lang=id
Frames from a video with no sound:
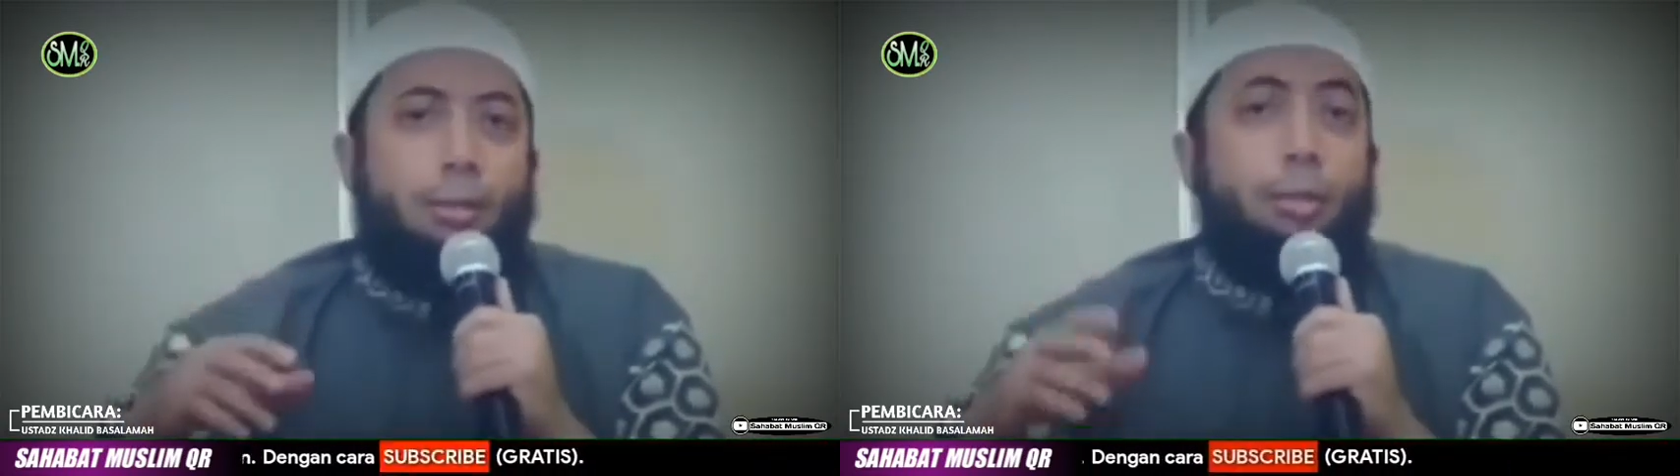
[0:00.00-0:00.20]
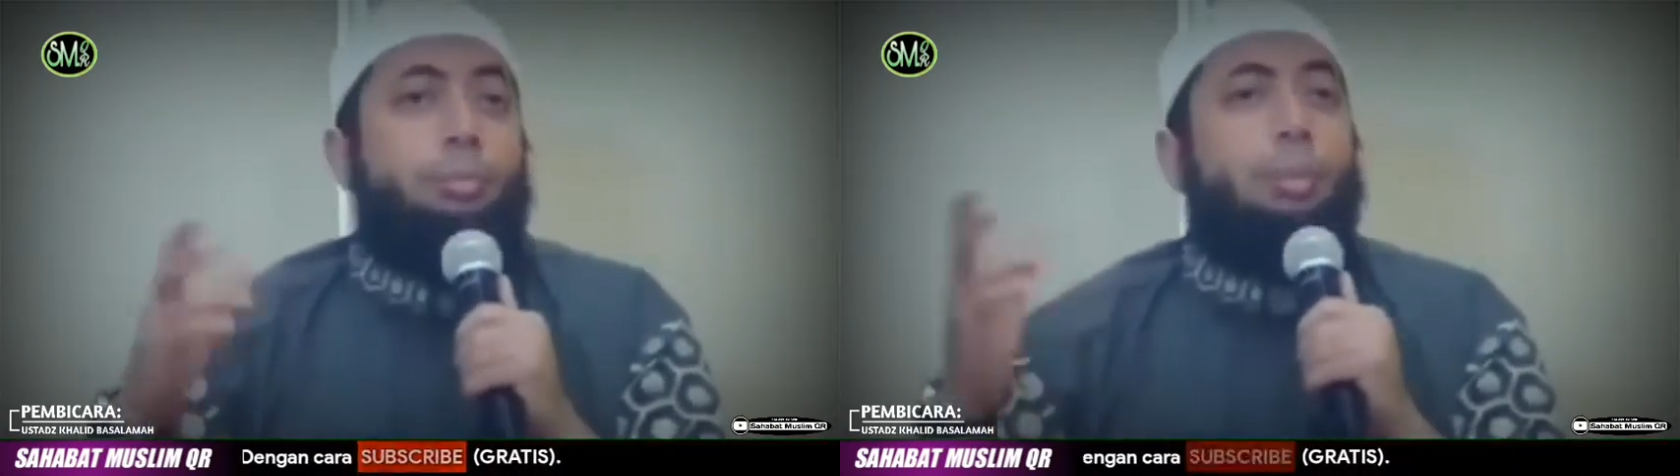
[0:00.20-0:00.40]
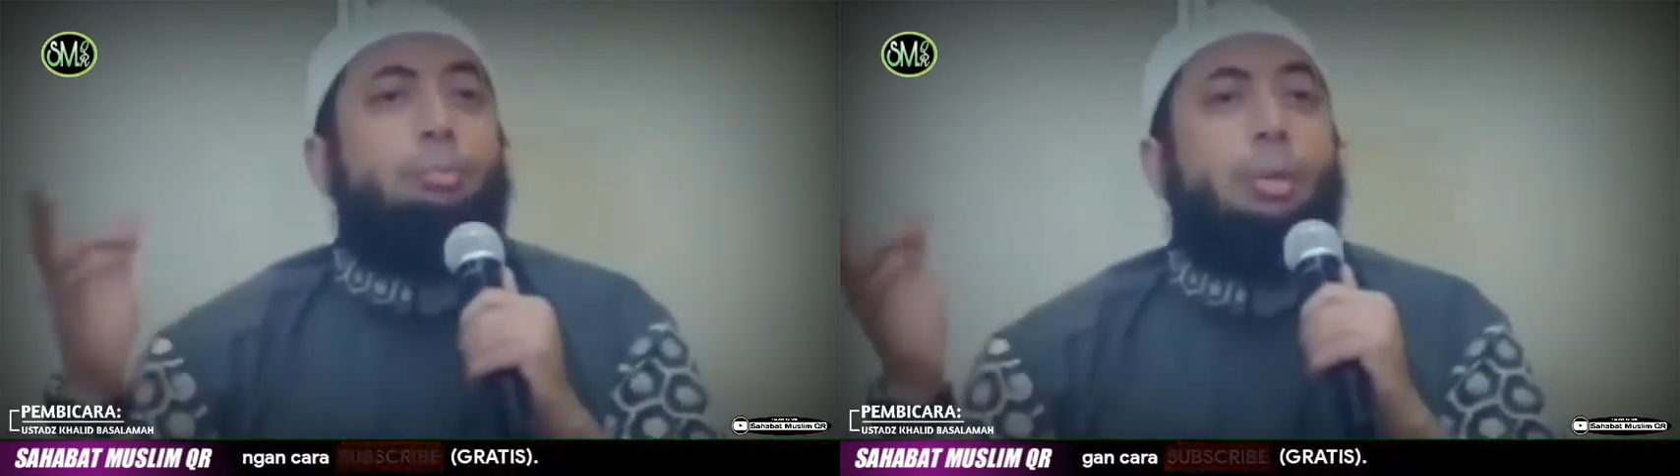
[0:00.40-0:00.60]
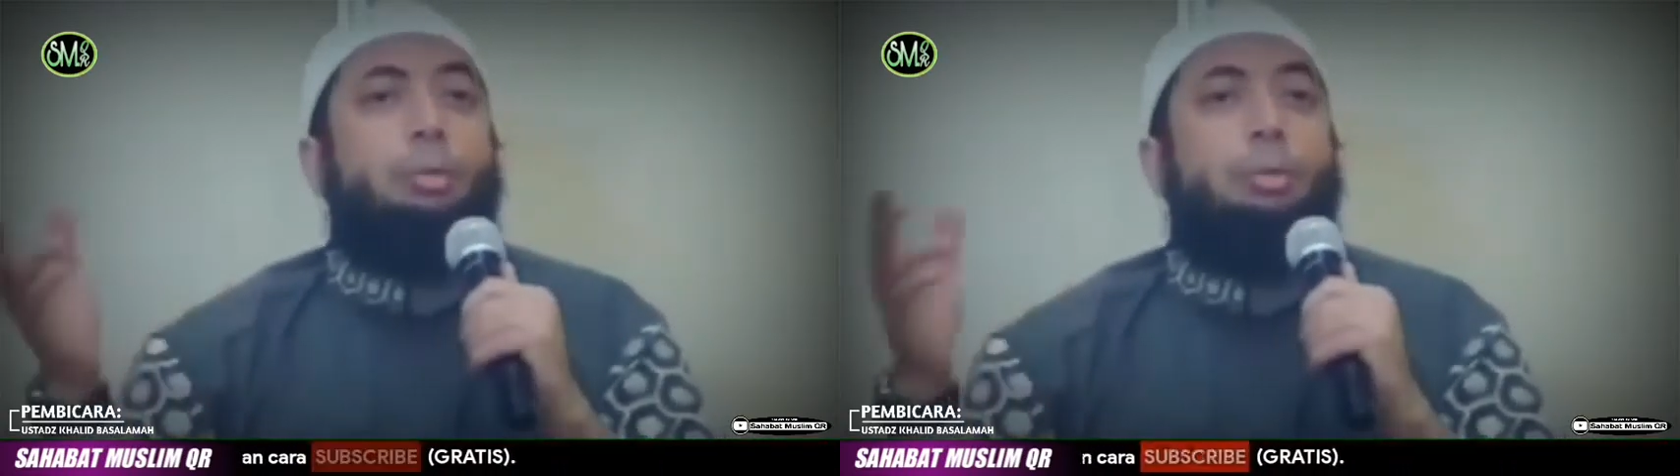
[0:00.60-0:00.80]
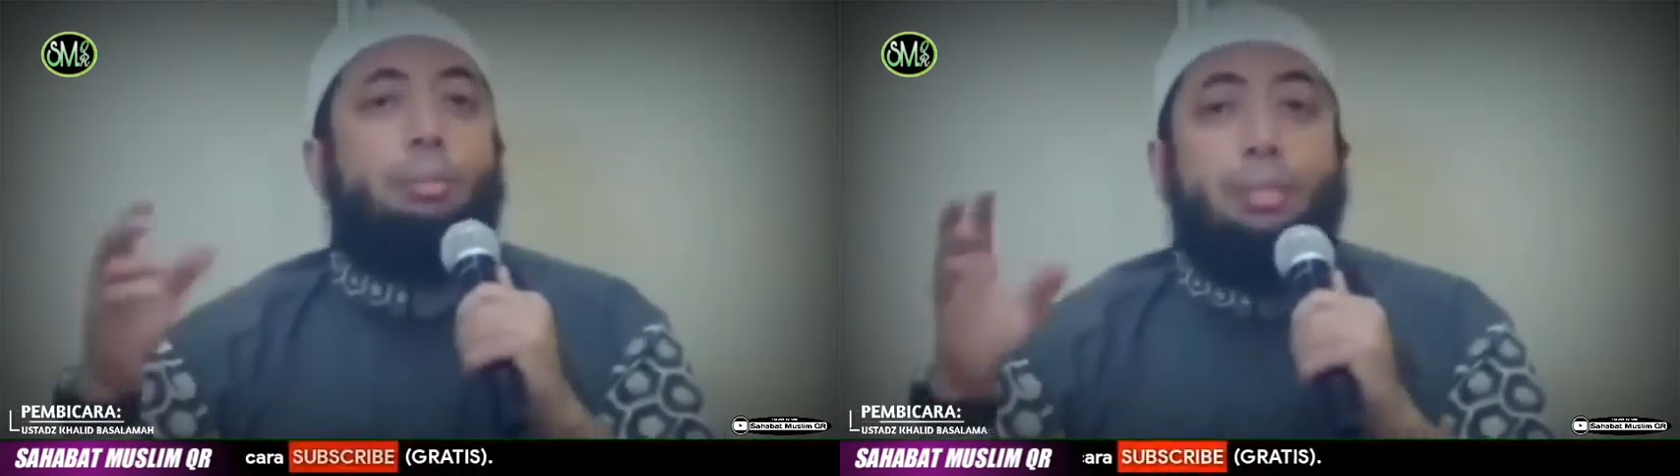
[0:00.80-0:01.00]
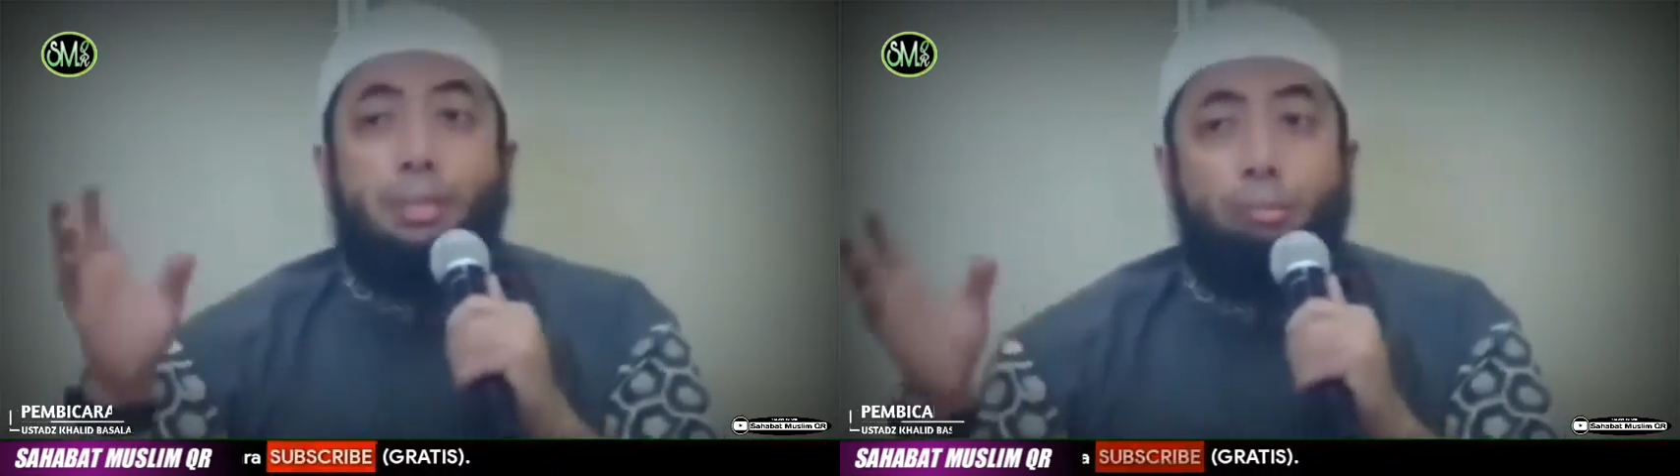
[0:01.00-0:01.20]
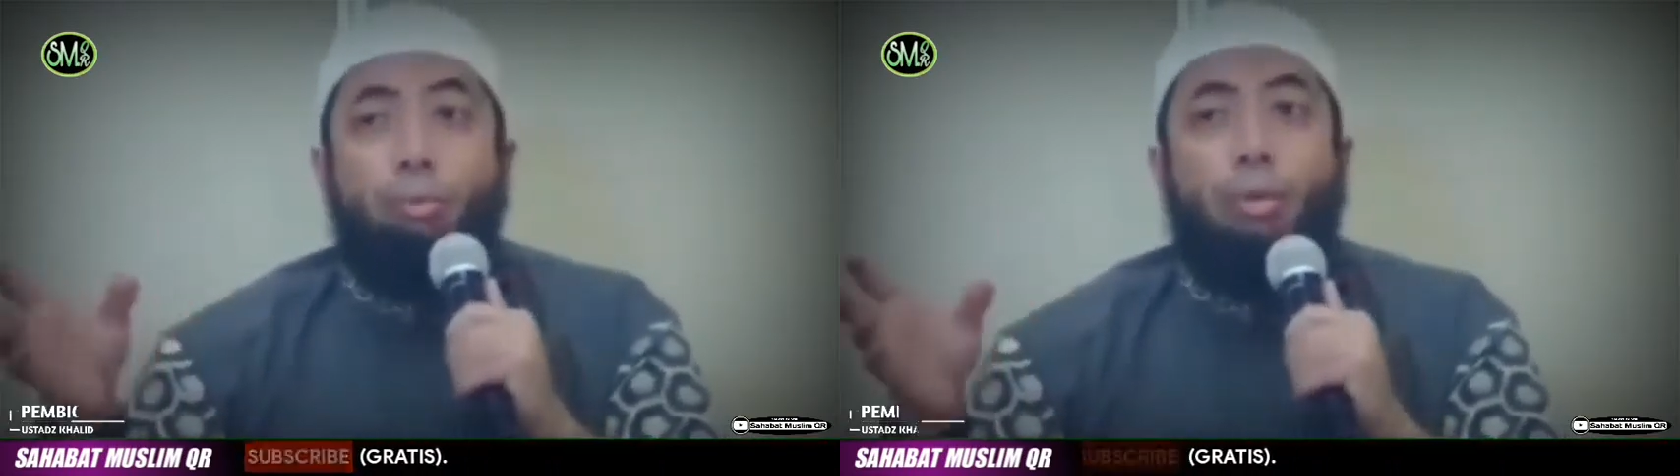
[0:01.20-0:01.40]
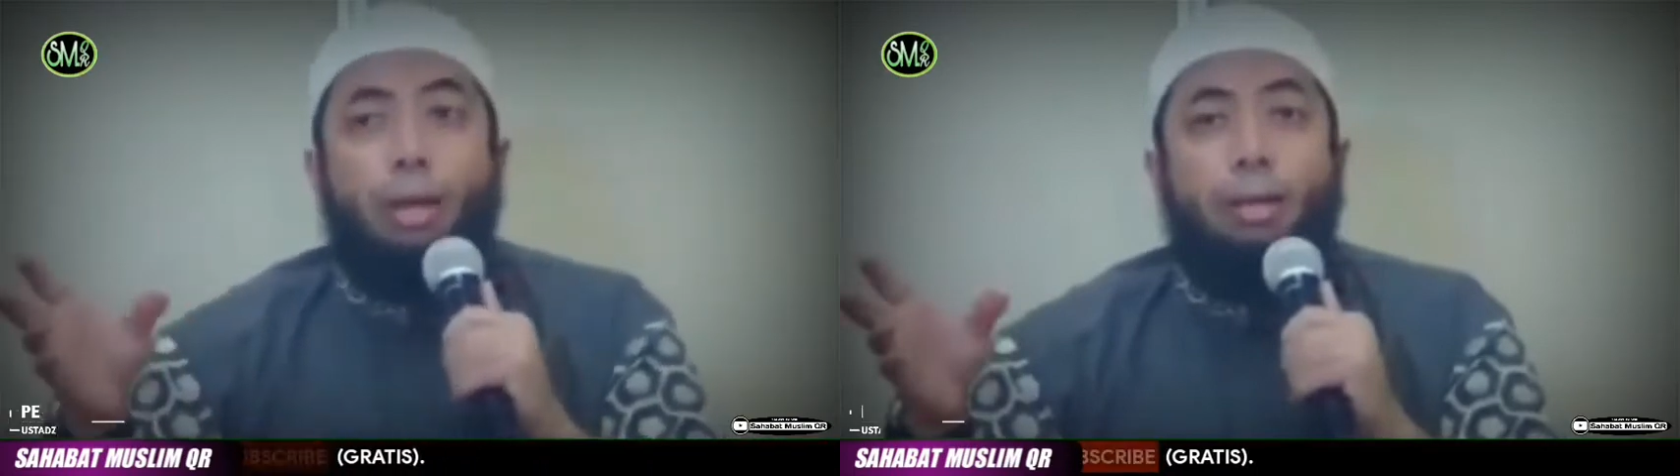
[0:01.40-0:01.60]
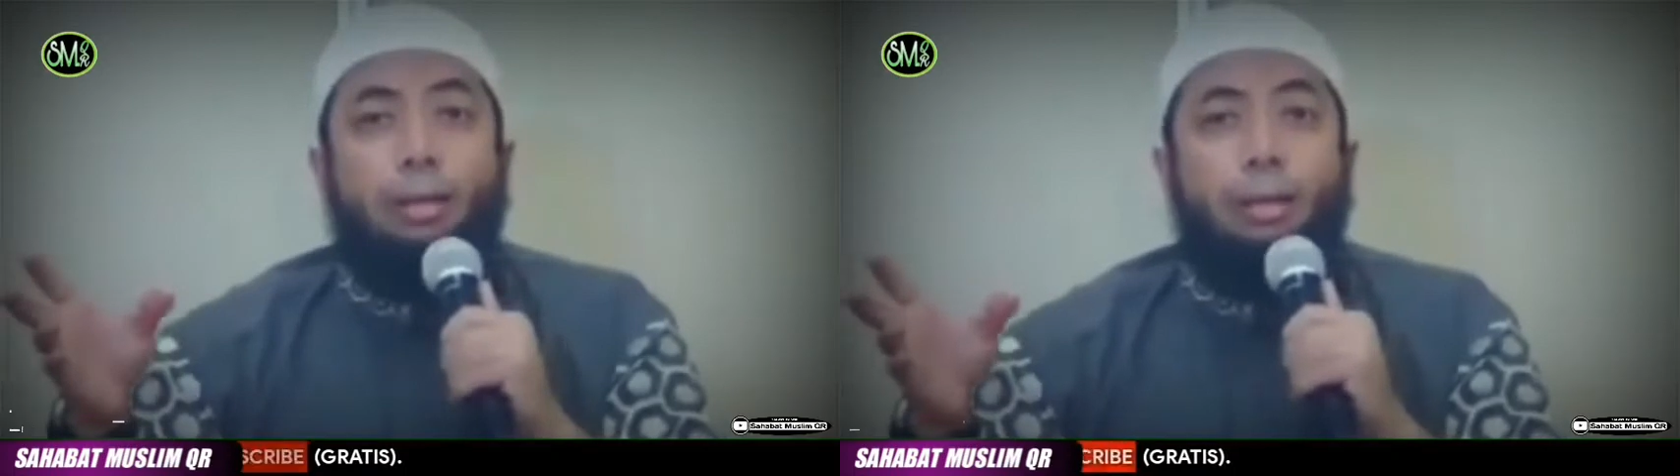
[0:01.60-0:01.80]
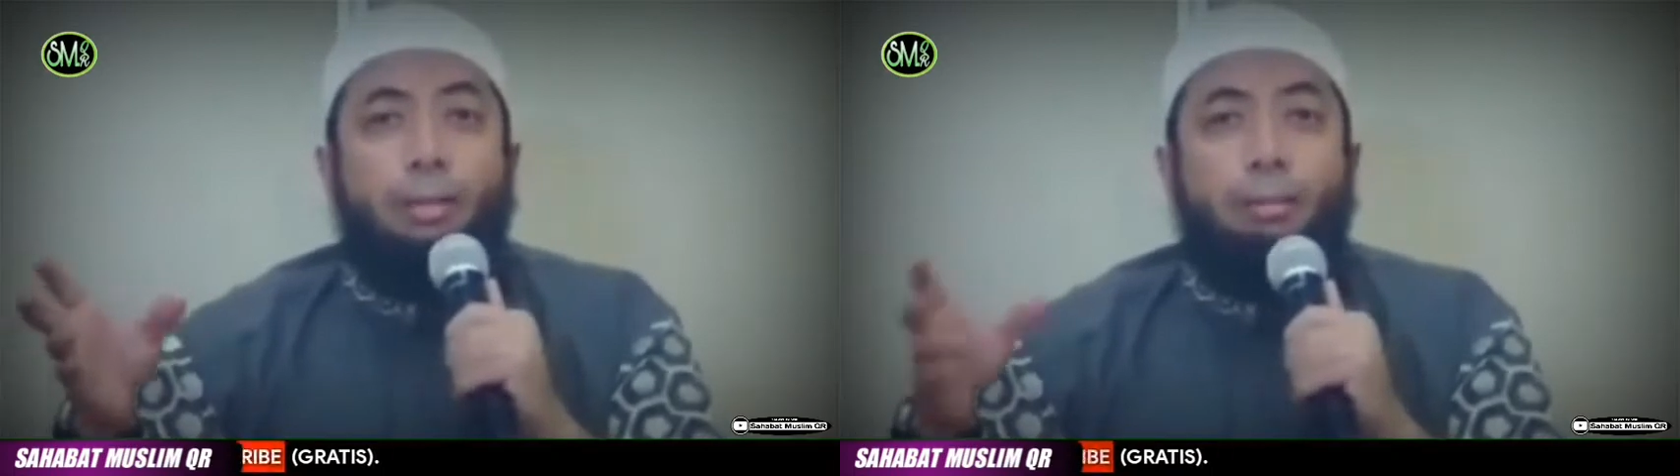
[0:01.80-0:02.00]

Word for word: Terus perempuan itu masih muda,